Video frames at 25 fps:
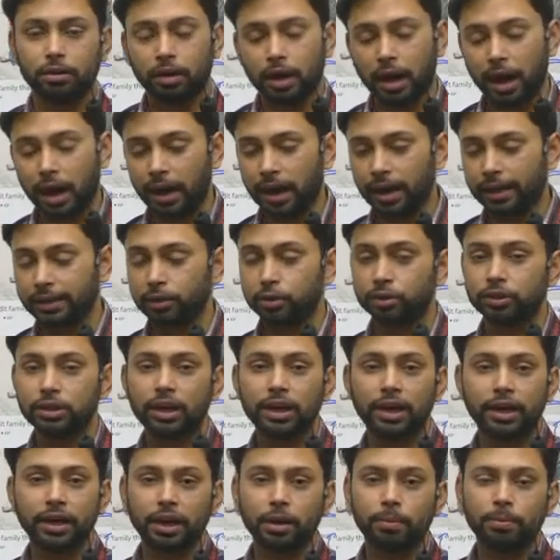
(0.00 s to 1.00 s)
हालातों से
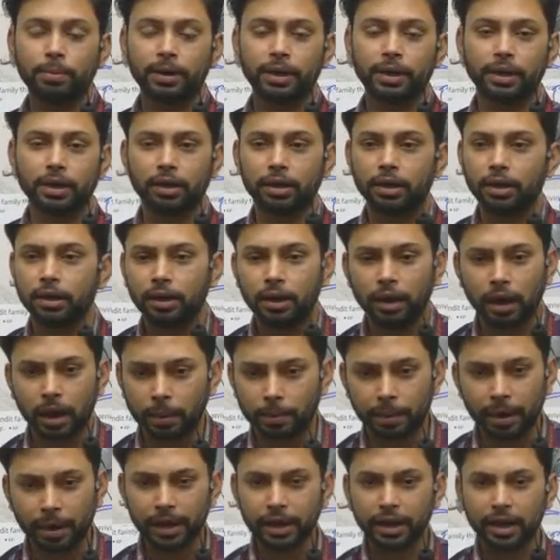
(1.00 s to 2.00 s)
लड़ना पड़ेगा
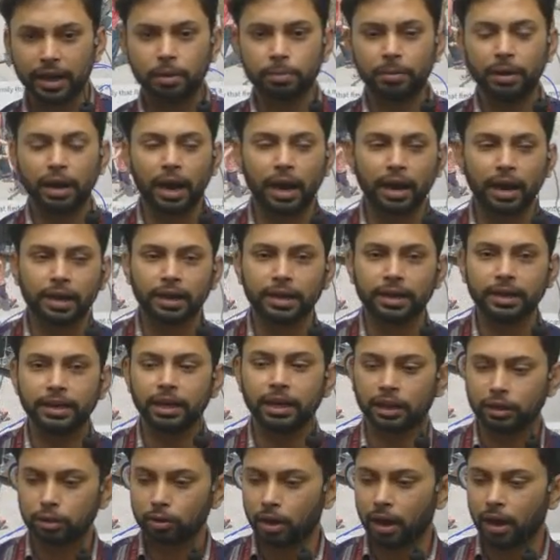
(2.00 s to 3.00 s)
हमारे घर में आग लगी
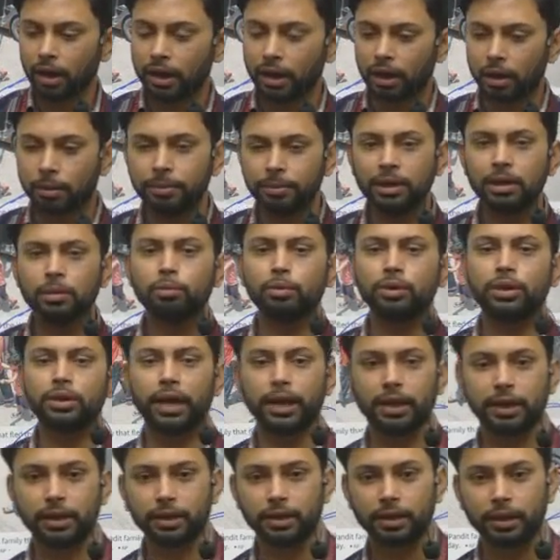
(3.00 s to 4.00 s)
है तो आग हम ही
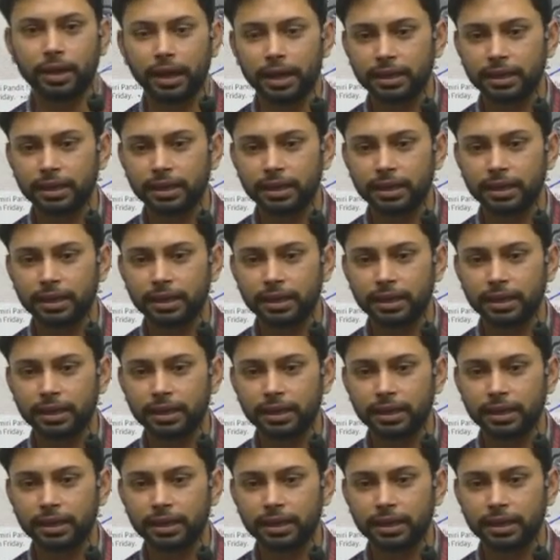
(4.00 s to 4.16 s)
बुझाएंगे